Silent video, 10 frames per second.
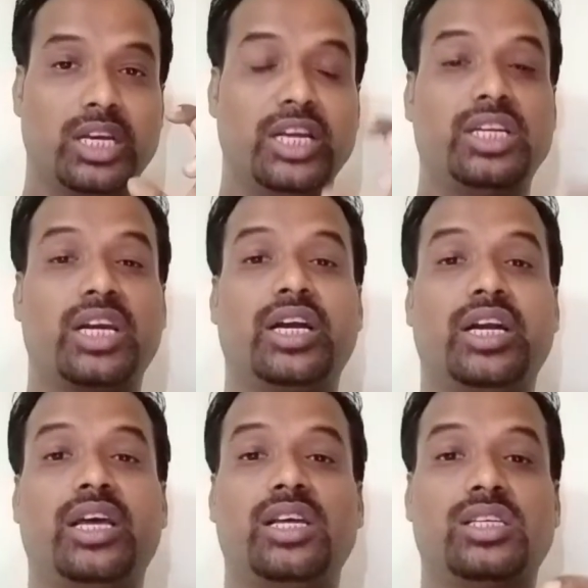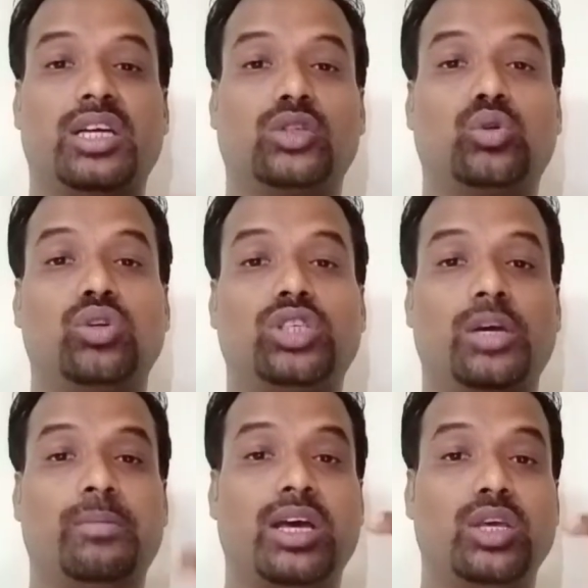ইন্টারনেটে সার্চ করছে
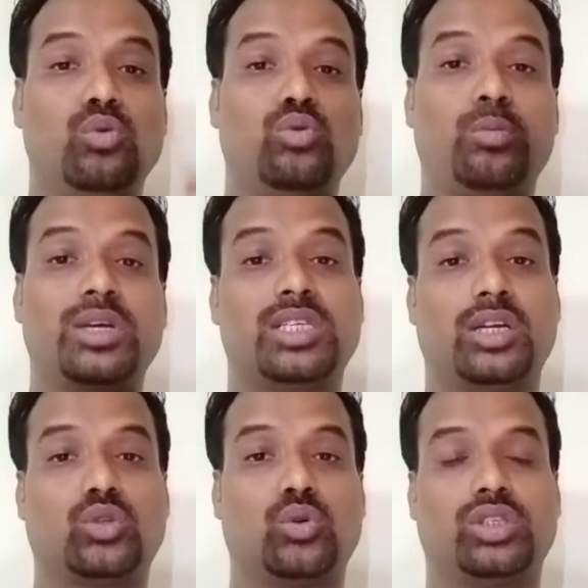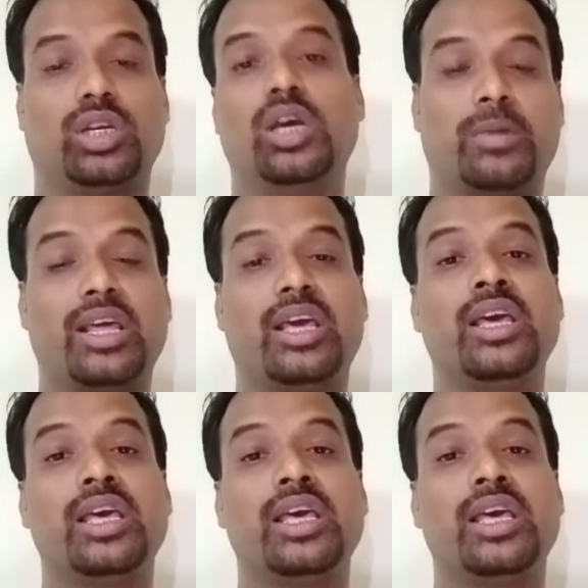বা ইউটিউবে সার্চ করছে মানে